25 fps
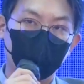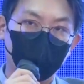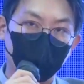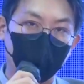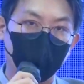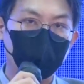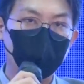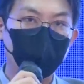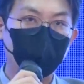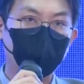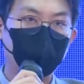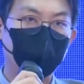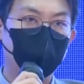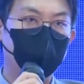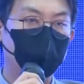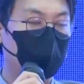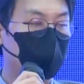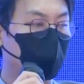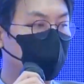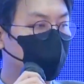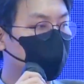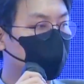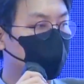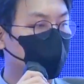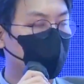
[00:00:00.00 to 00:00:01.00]
만약에
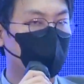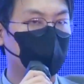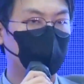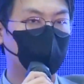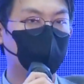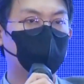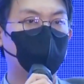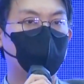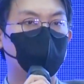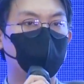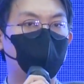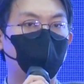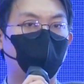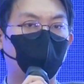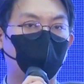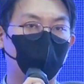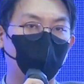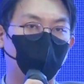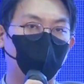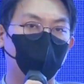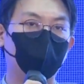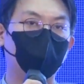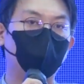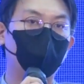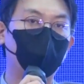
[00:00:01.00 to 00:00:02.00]
그 자신감이
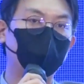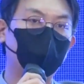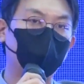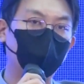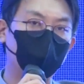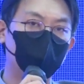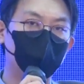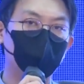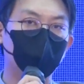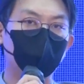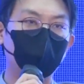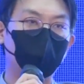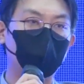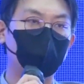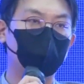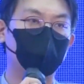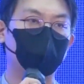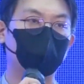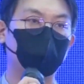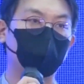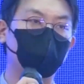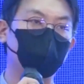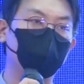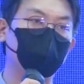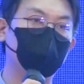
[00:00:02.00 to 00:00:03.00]
없고 어떠한 실수를
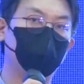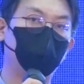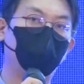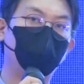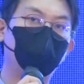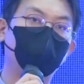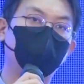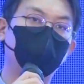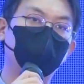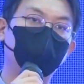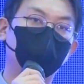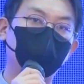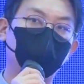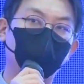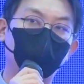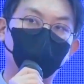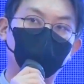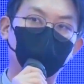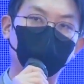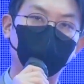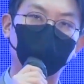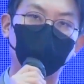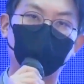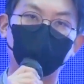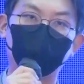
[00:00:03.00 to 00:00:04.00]
했을 때는 저희는
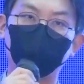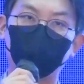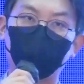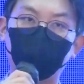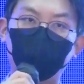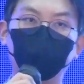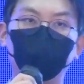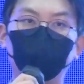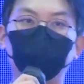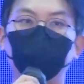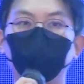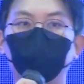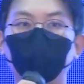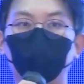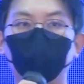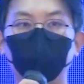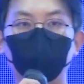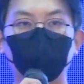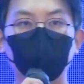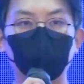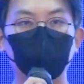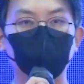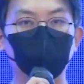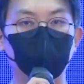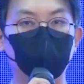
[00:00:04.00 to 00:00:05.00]
여러분들한테 페널티를
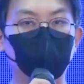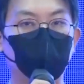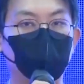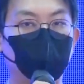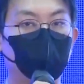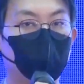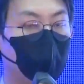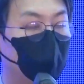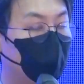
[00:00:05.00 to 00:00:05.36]
물리겠습니다.